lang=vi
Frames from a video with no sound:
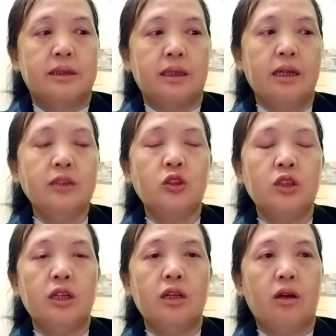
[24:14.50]
giờ đất
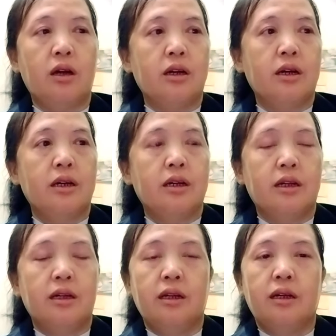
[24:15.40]
chi lọ
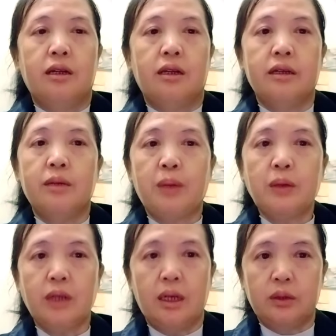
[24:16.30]
lấy những
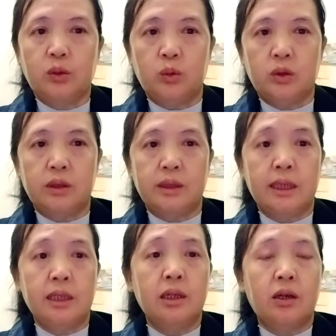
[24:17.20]
bao tiền lấy từ
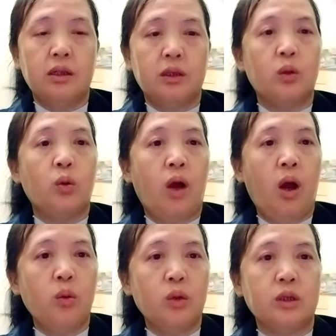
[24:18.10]
chỉ nó nữa
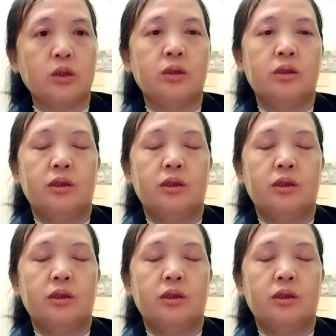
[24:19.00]
hậu lử